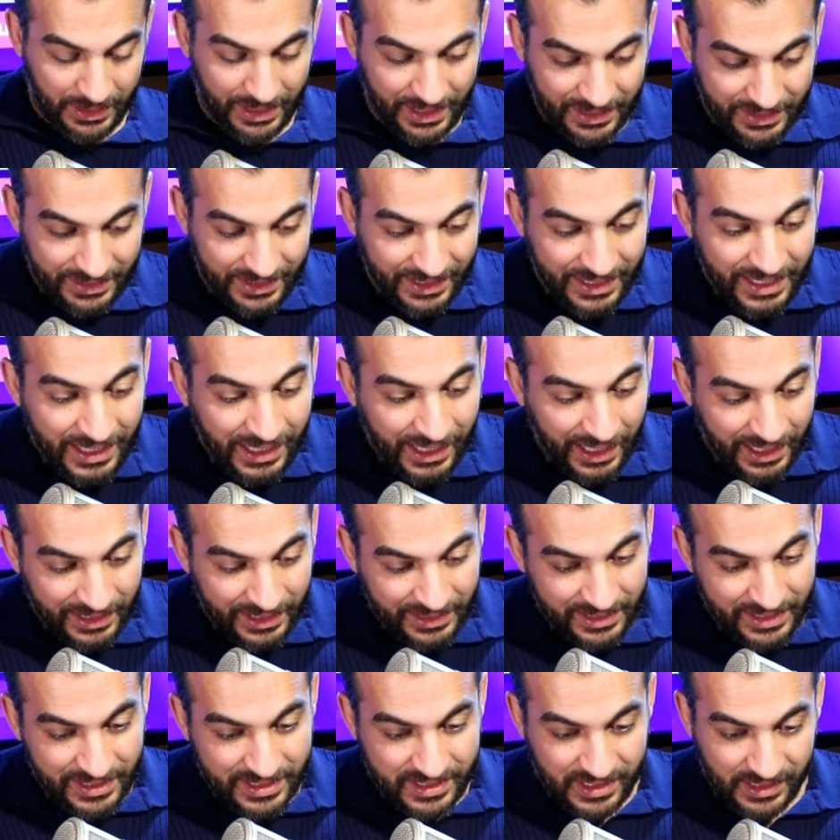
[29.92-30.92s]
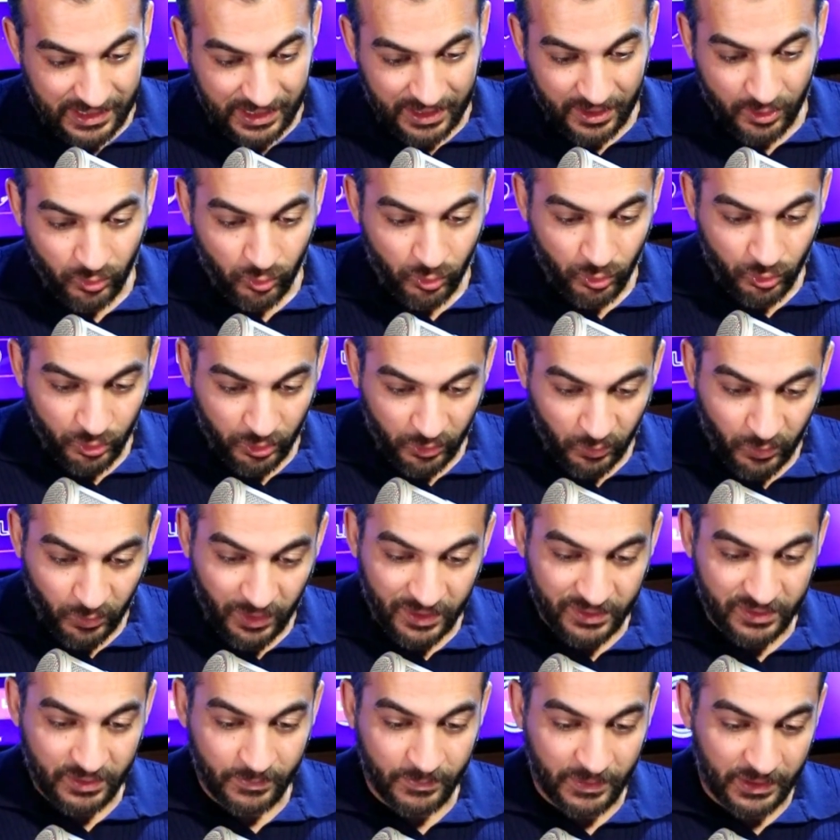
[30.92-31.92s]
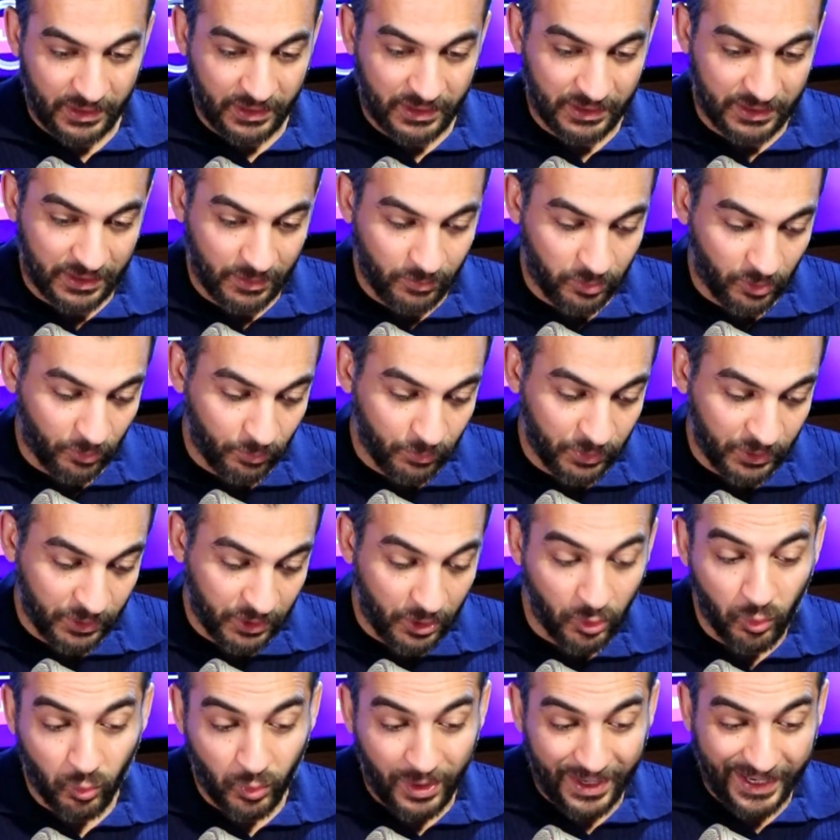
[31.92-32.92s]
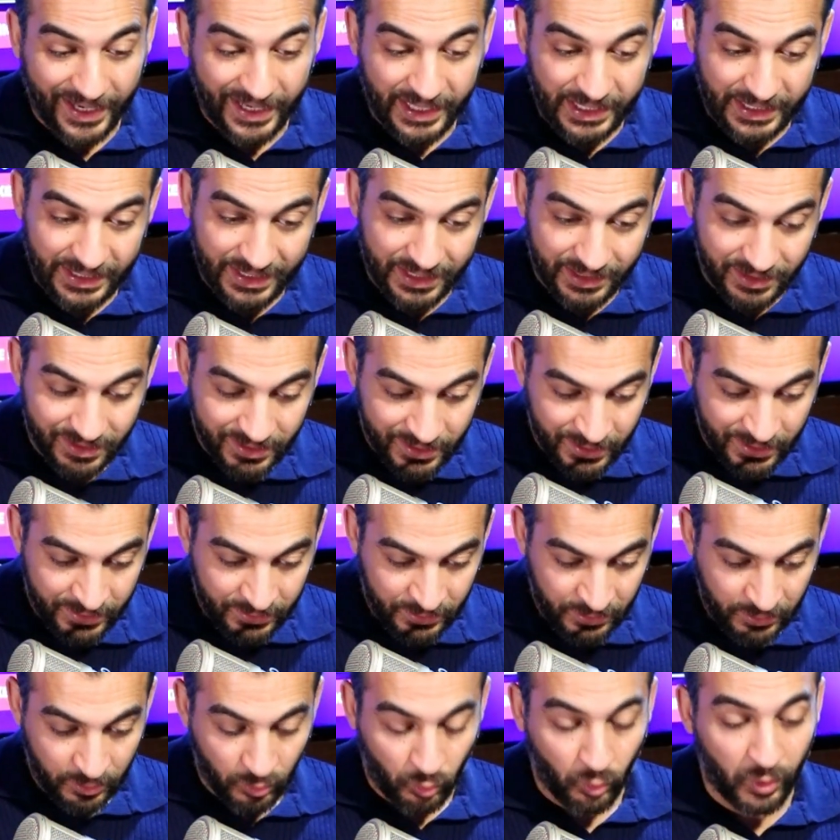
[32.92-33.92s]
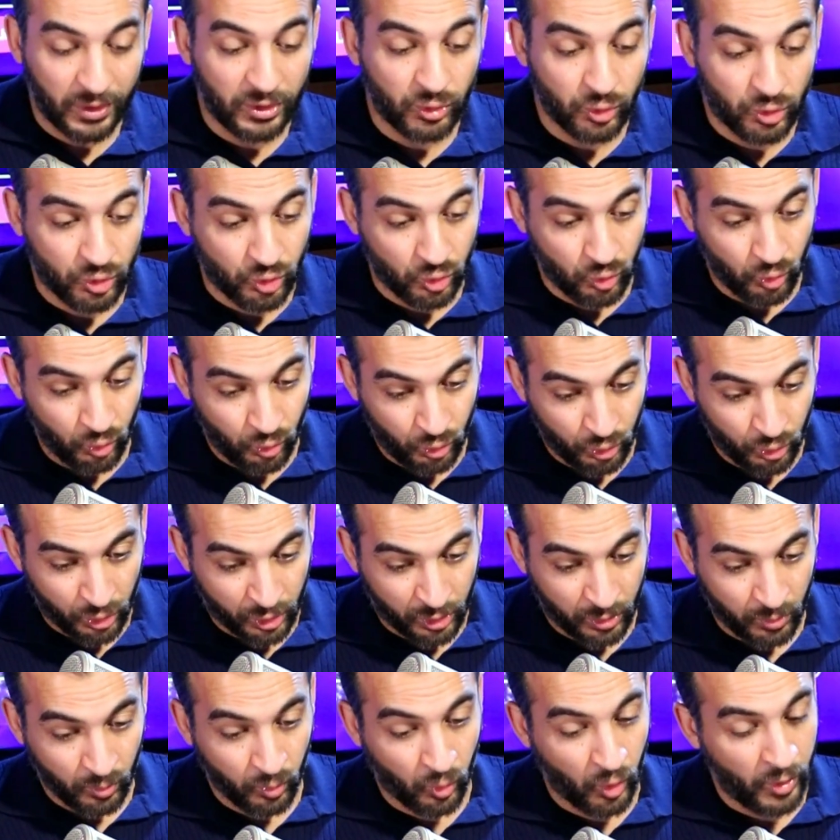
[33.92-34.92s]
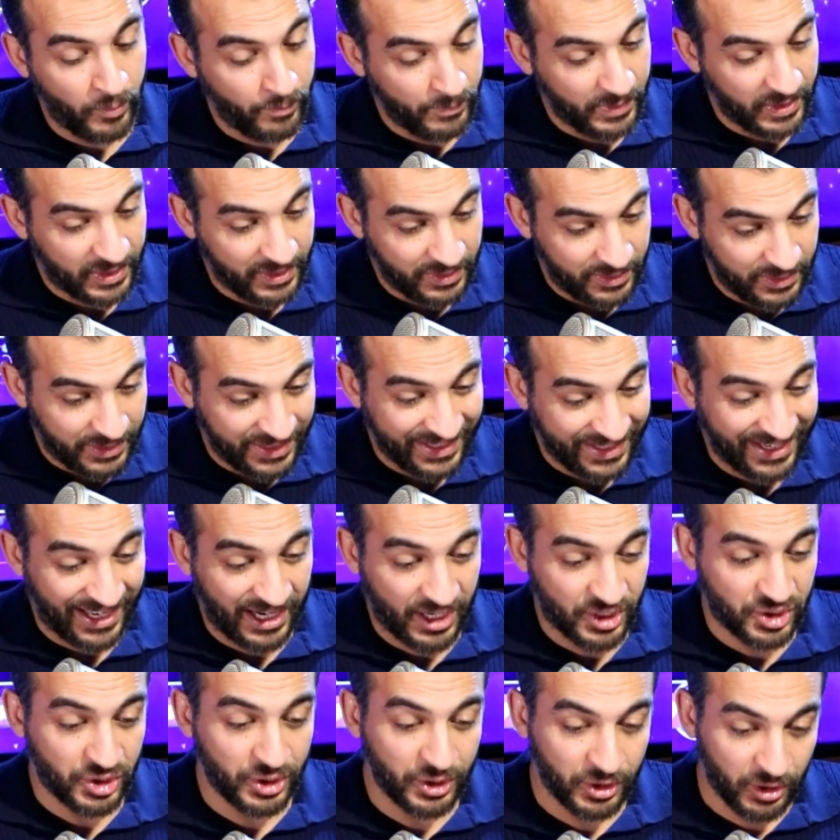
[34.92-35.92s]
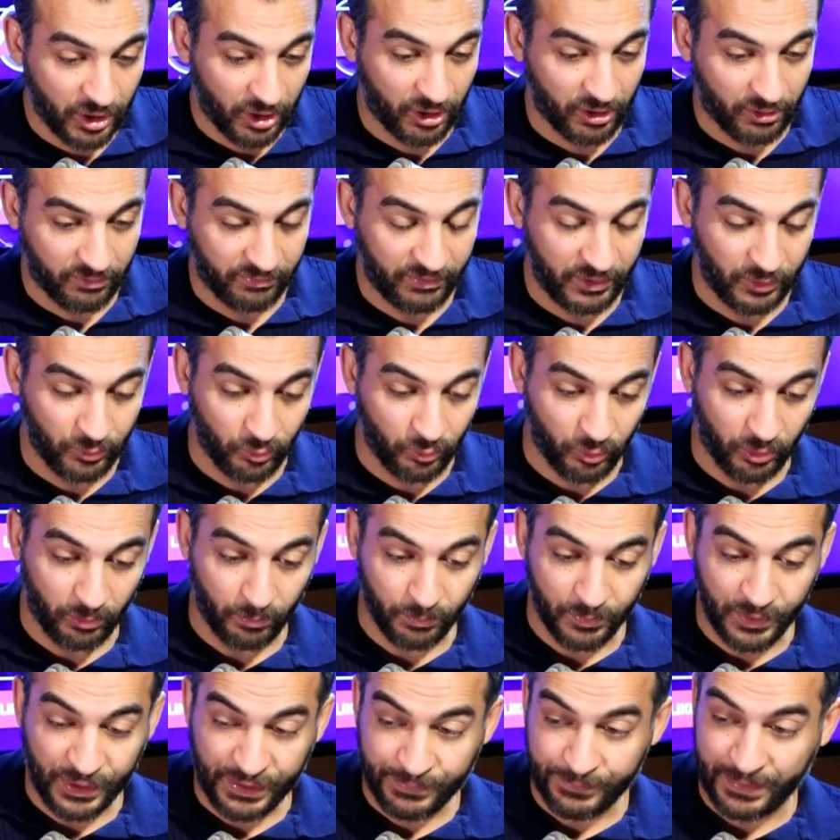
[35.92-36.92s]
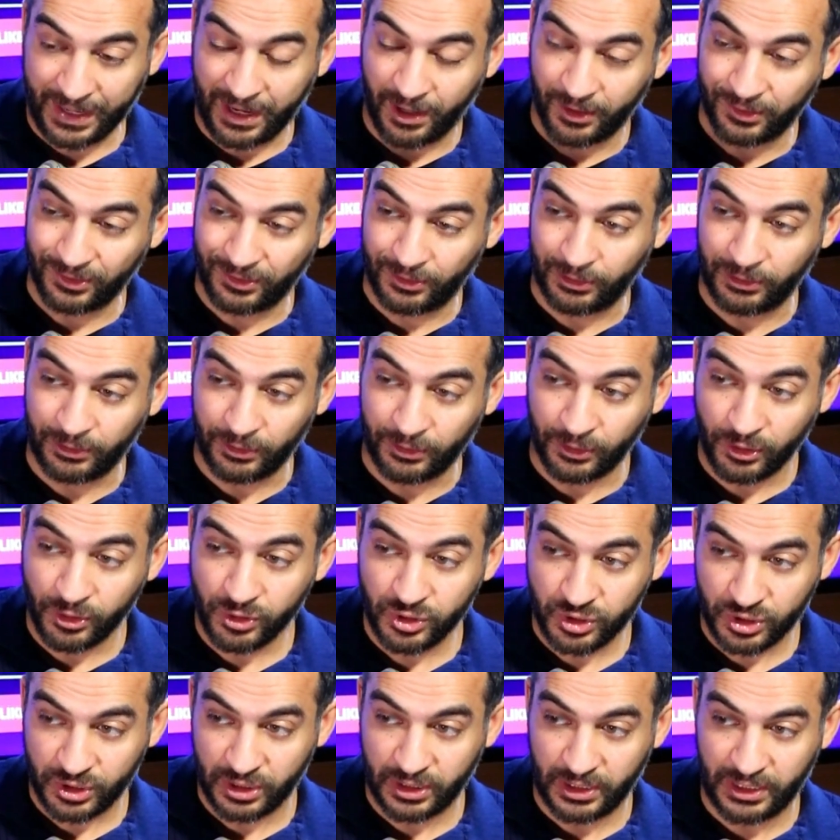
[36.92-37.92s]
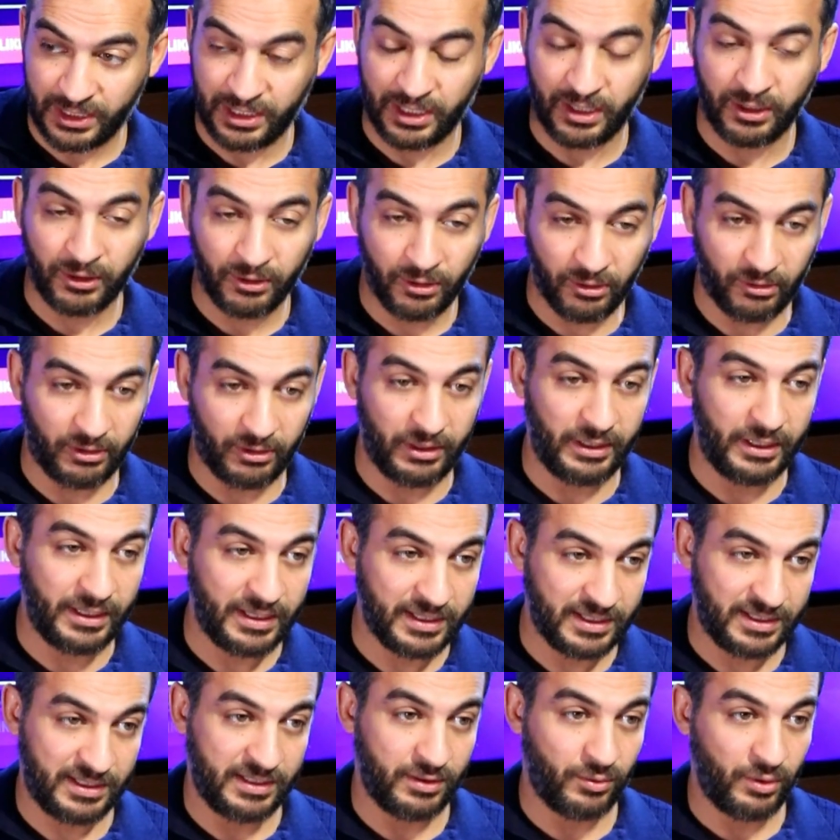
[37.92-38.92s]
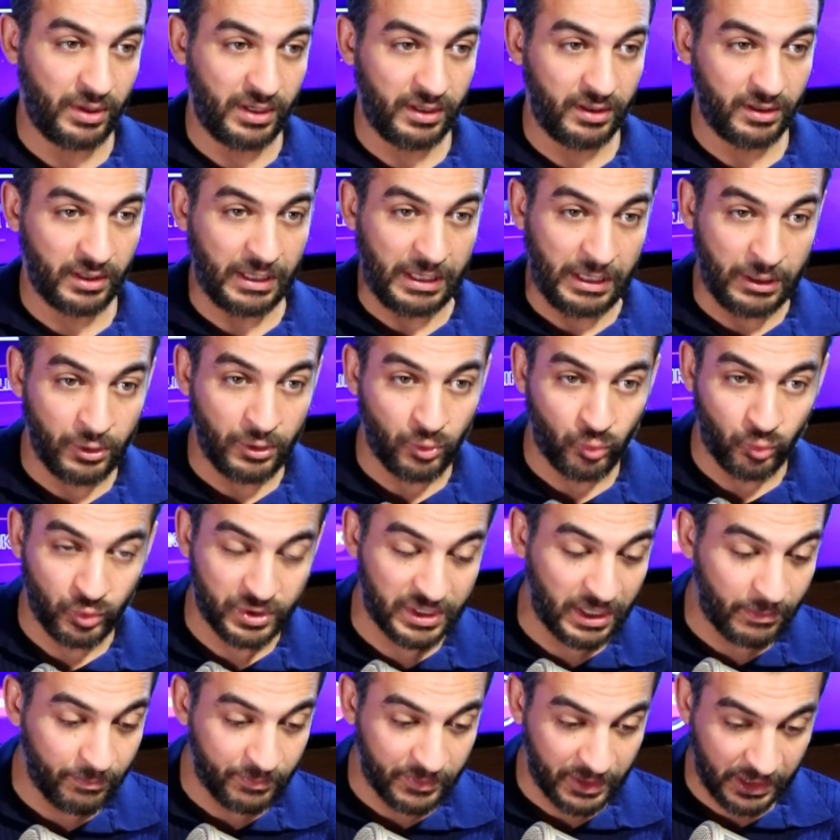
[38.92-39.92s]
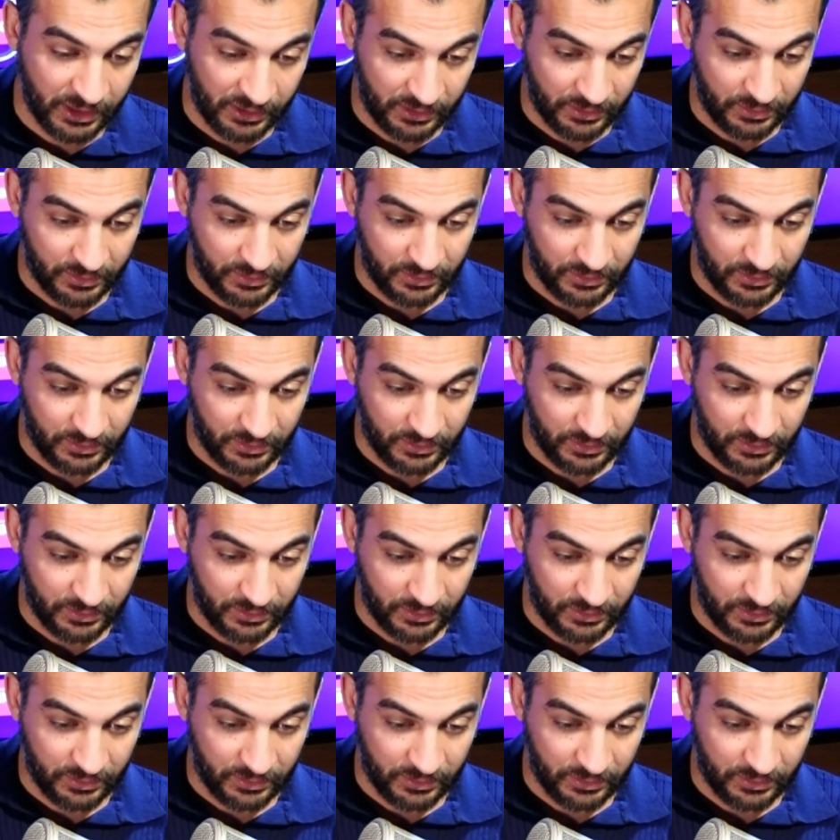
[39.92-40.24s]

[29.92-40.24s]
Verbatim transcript: قد ايه الحديث اللي هقوله دلوقتي من كتاب ربنا هو غالي جدا ودستور مهم جدا علشان نعرف انه ربنا ما حطلناش العلاقه اللي هي الزواج وسابنا